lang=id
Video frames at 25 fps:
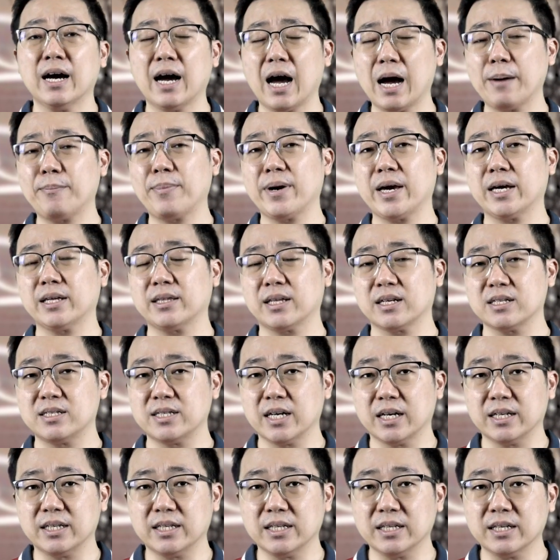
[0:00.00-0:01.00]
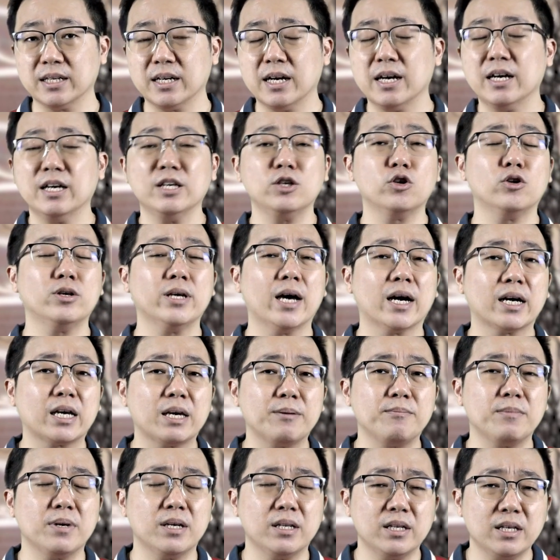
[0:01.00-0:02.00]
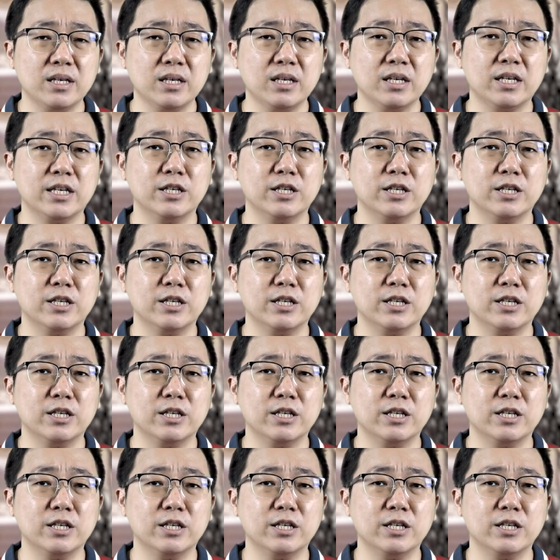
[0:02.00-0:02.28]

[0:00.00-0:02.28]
Apa yang terjadi? Yoyakim ini